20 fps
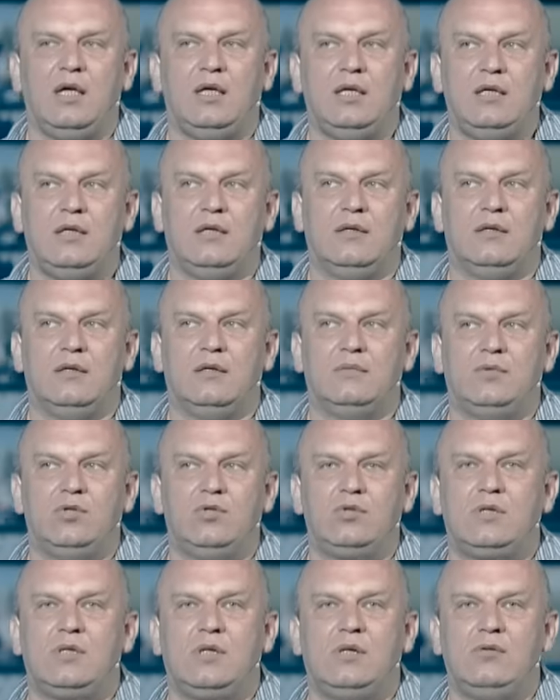И э,
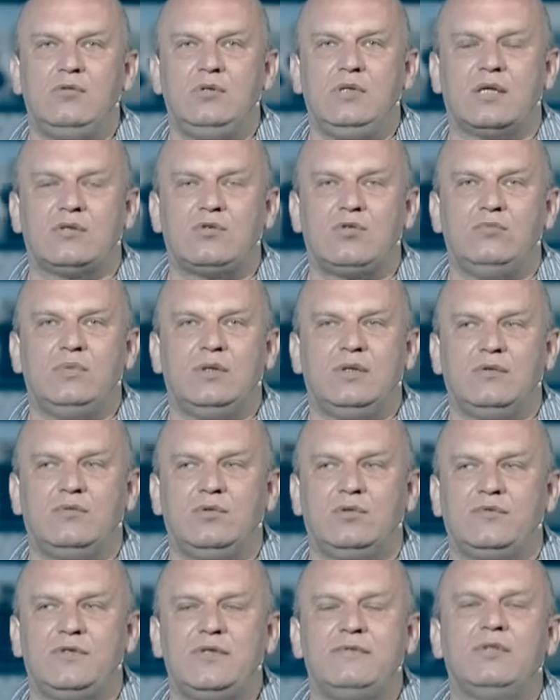многие люди, особенно
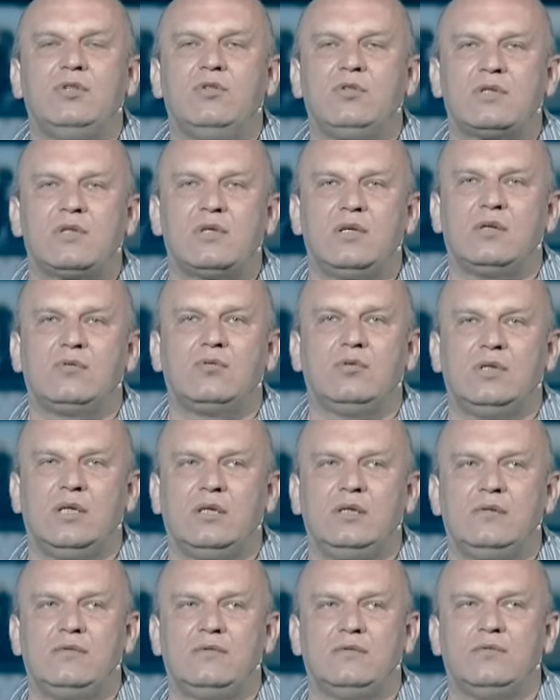вот в 90-е годы,
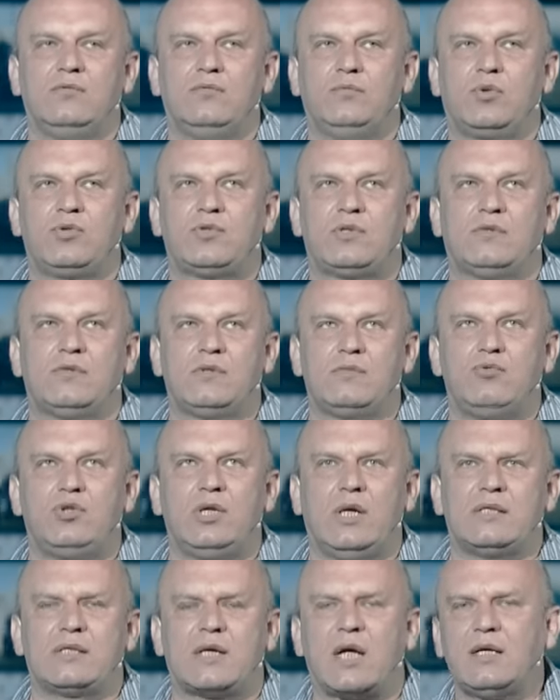они ну, просто
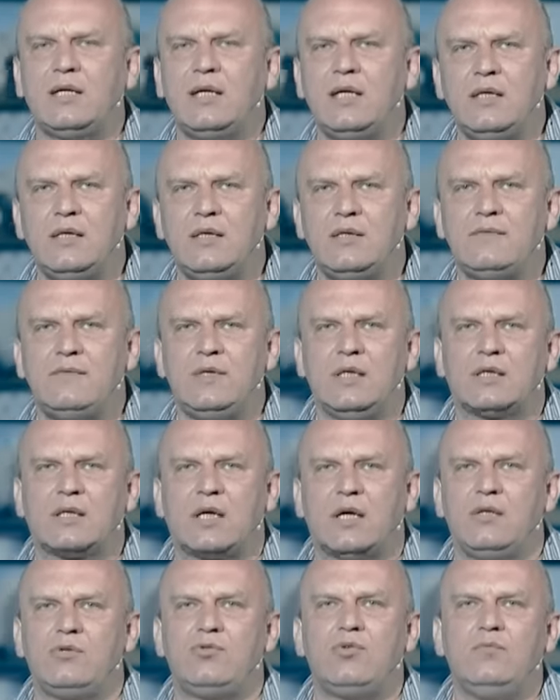возмущались. Какая
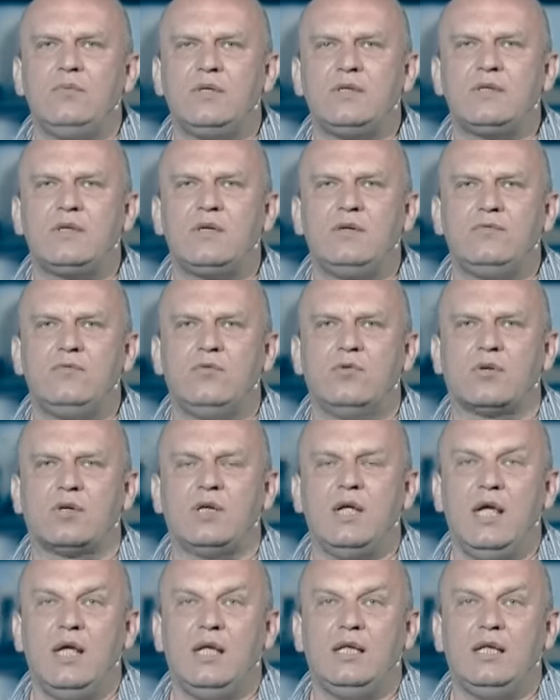разведка? О чем разговор?